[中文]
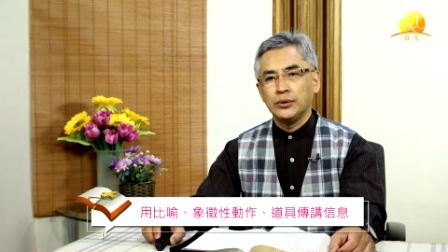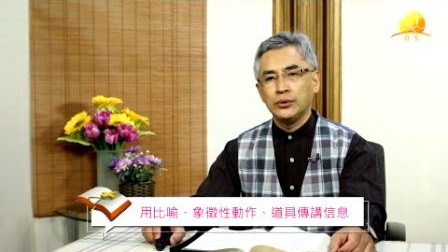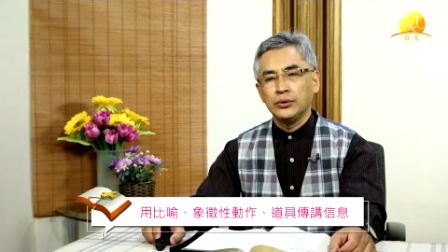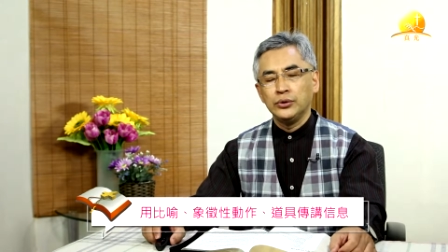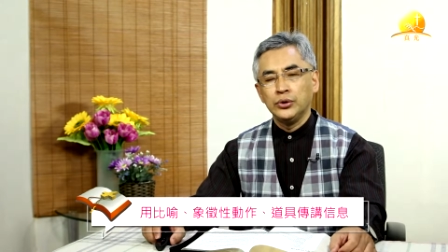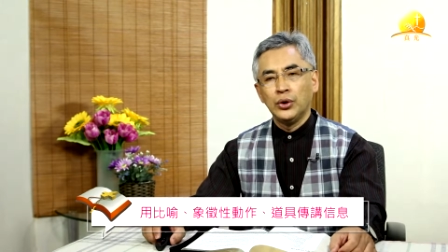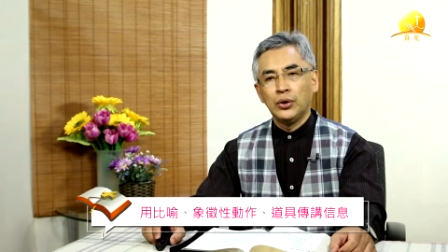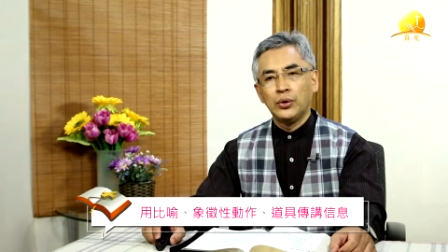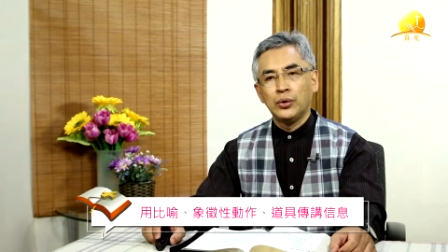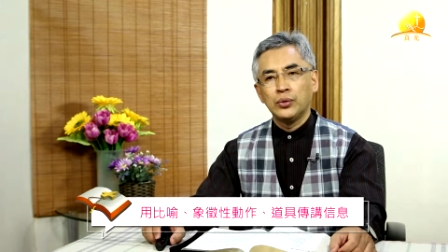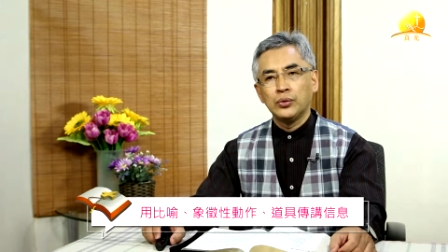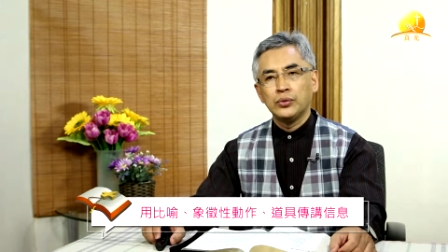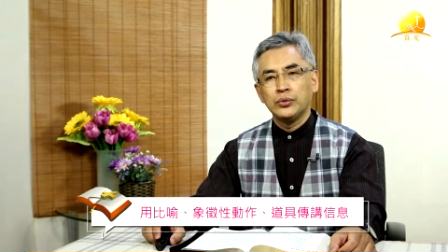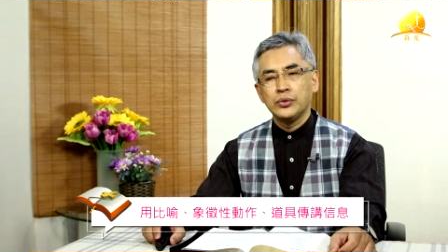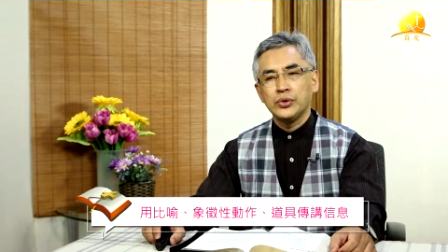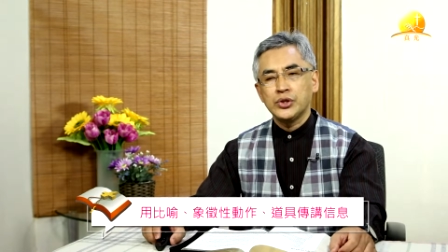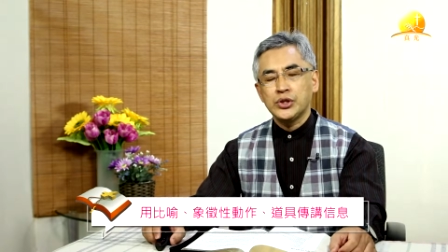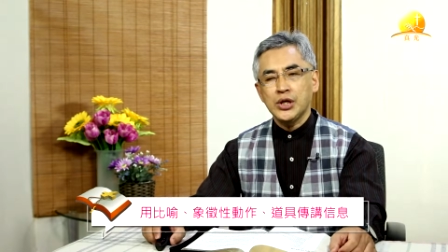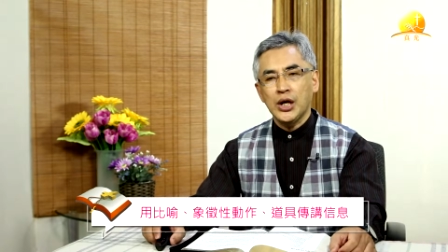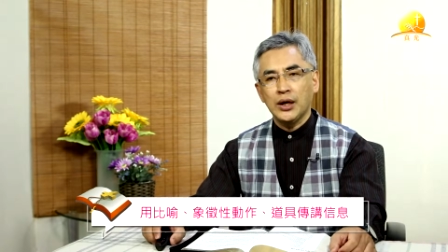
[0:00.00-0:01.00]
用
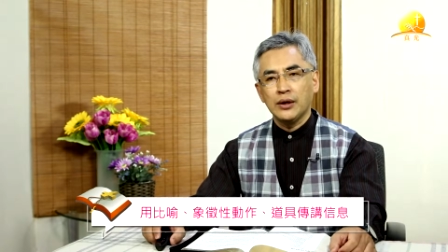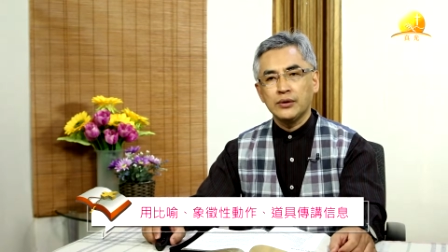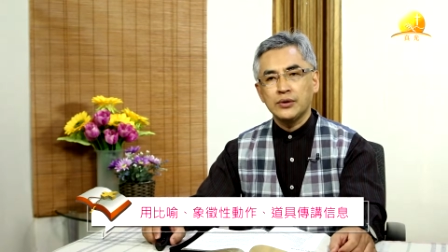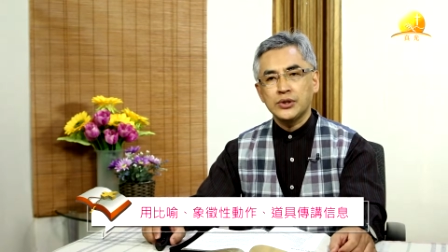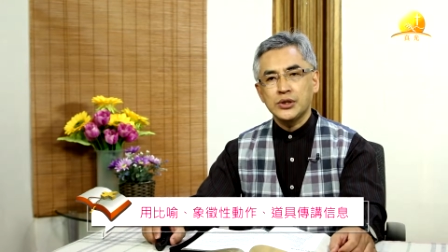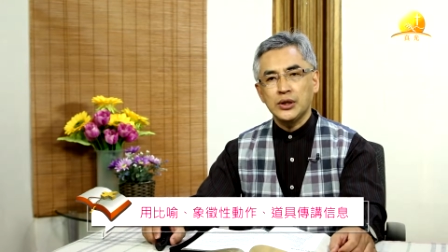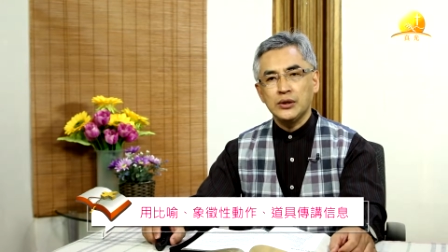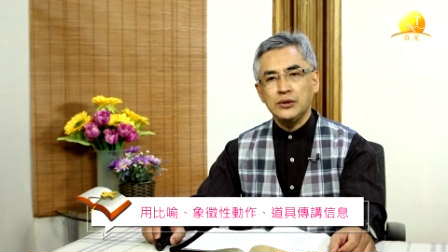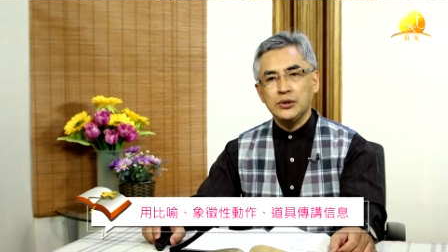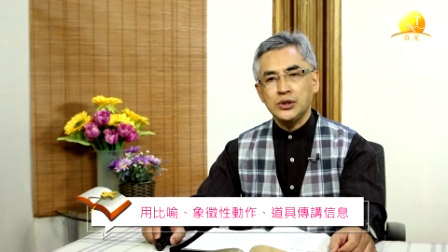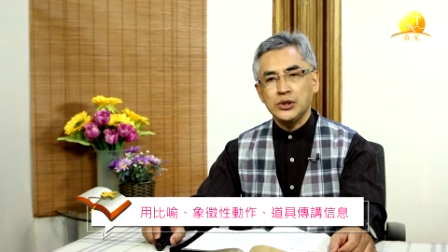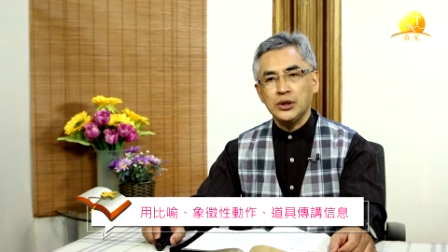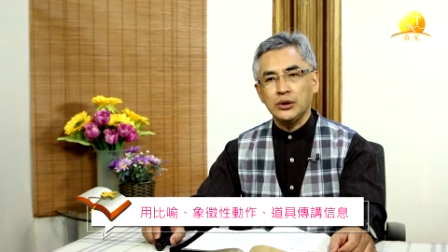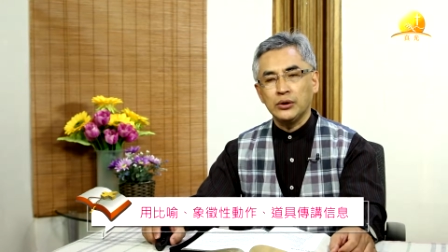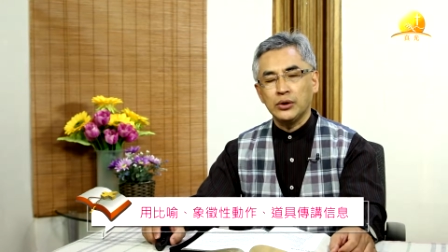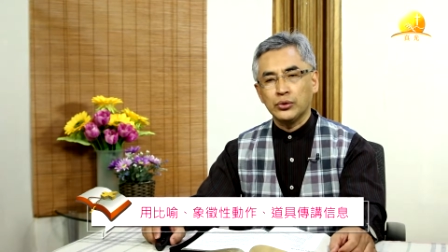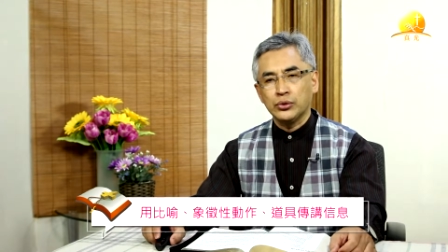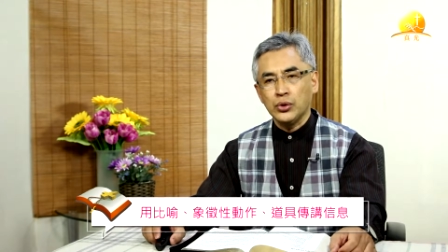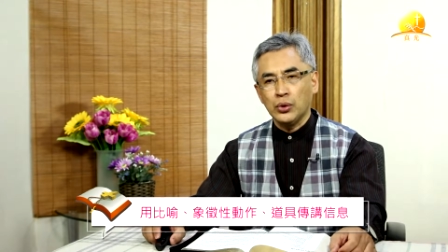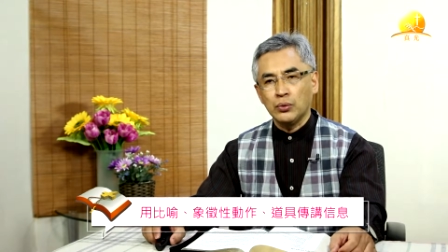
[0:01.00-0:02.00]
象征性
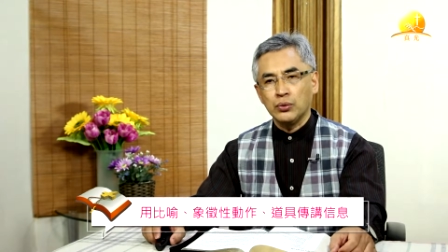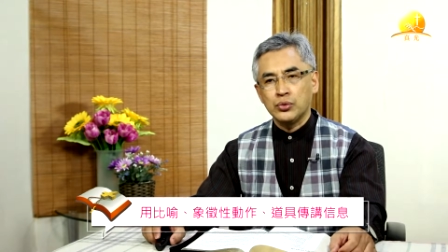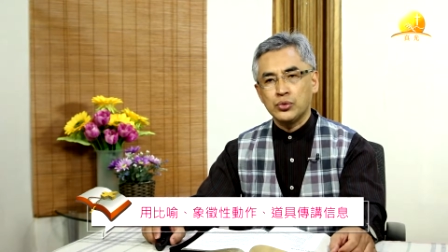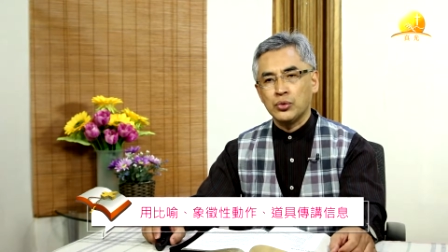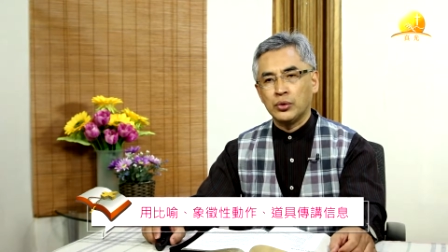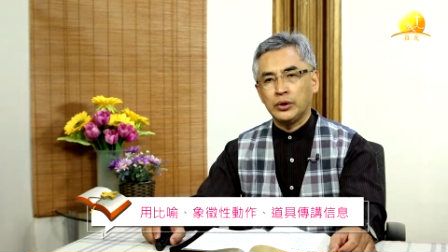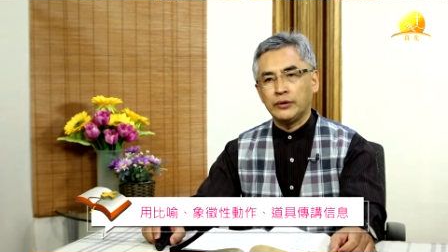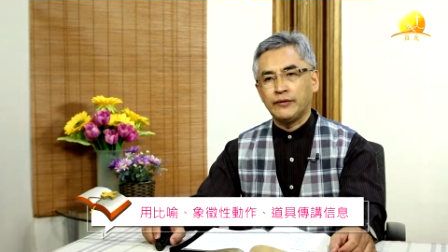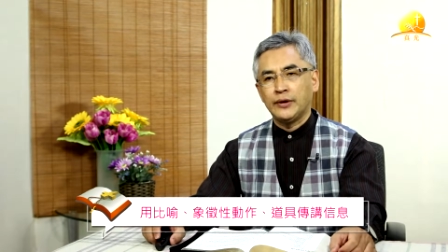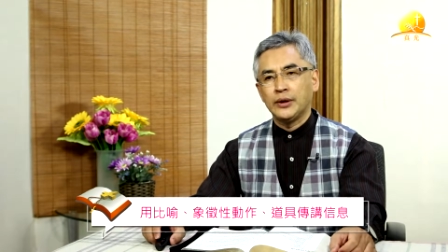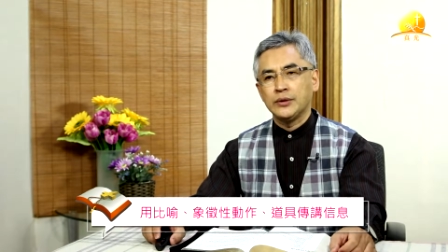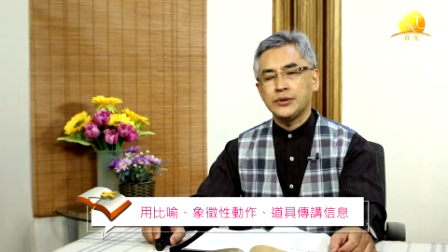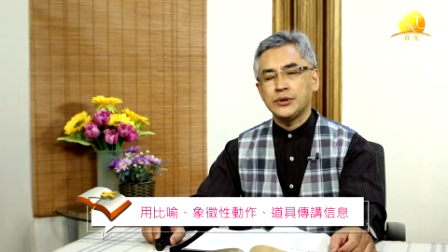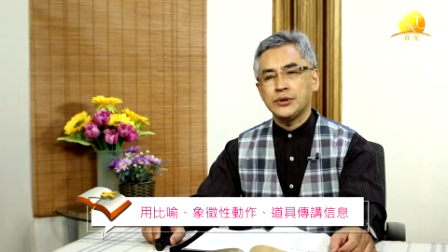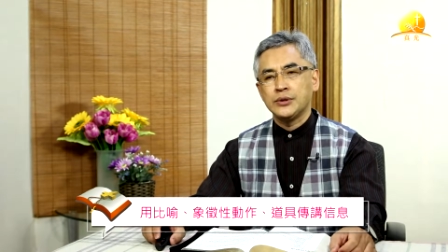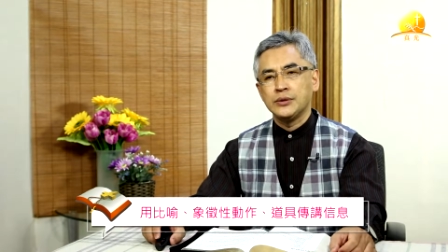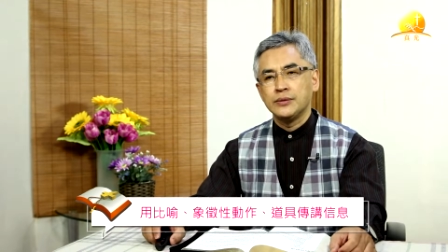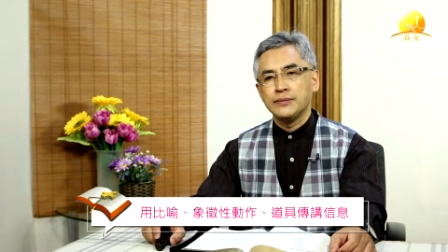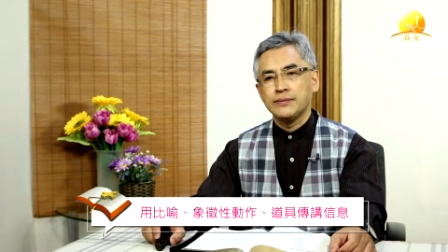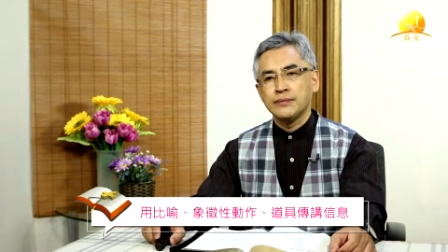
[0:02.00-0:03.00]
的动作的方式，